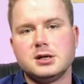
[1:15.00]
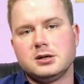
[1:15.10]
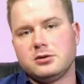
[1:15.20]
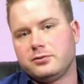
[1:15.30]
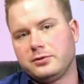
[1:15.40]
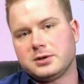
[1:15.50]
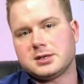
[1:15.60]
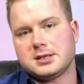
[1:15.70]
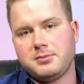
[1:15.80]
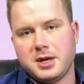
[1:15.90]
любви к
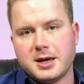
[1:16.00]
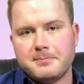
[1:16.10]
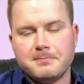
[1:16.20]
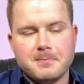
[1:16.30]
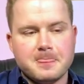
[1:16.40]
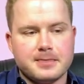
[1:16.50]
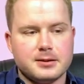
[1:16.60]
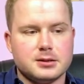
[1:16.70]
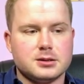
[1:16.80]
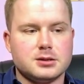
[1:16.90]
себе,
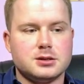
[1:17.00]
э,